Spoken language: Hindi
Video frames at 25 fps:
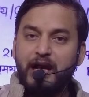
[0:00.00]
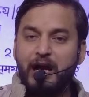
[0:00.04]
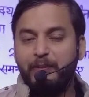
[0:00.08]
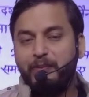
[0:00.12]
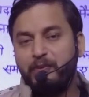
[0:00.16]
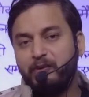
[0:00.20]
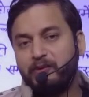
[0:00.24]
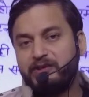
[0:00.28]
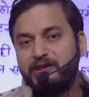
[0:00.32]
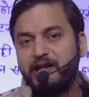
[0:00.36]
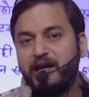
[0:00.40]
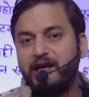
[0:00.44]

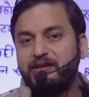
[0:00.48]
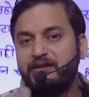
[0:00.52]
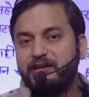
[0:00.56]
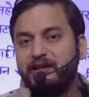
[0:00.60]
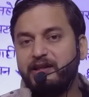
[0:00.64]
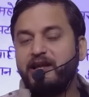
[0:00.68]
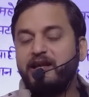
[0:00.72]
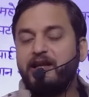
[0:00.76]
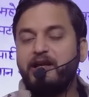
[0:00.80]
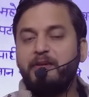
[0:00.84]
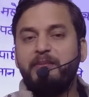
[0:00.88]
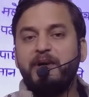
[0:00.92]
आप लोग
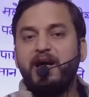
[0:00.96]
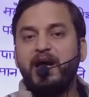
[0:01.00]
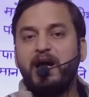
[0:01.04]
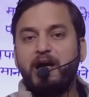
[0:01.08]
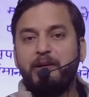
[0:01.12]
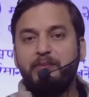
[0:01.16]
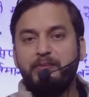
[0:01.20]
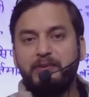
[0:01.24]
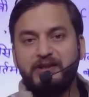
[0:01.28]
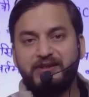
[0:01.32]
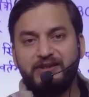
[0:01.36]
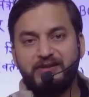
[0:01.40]
जानते हैं कि
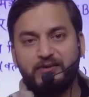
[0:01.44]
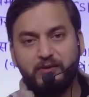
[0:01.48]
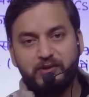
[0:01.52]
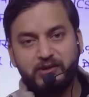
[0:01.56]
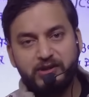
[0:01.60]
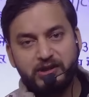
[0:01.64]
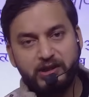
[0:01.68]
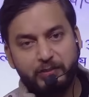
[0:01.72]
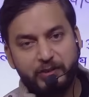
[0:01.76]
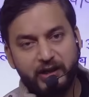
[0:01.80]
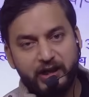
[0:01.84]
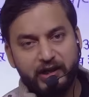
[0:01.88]
बिहार पुलिस
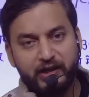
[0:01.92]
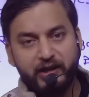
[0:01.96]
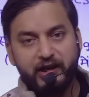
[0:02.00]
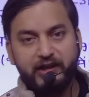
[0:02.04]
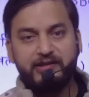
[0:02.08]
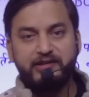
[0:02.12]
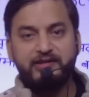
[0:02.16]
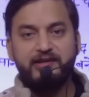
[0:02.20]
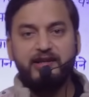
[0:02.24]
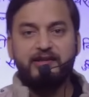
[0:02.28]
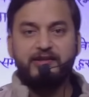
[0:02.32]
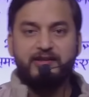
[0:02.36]
कांस्टेबल
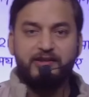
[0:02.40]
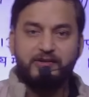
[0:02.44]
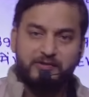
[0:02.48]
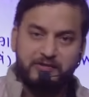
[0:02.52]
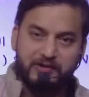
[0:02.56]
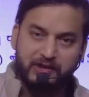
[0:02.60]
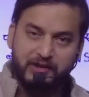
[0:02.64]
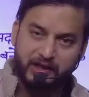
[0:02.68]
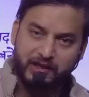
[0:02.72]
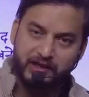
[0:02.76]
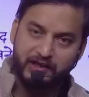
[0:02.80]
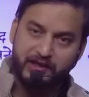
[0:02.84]
इक्कीस
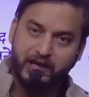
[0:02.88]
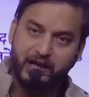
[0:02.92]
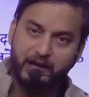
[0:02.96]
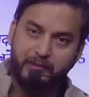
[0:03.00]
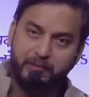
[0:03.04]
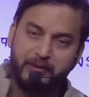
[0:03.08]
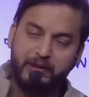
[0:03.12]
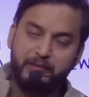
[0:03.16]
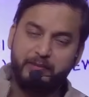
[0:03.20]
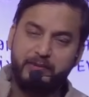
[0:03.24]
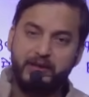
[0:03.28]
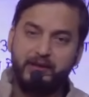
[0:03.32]

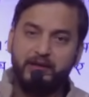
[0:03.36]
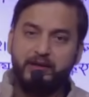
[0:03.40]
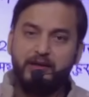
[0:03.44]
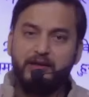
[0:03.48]
में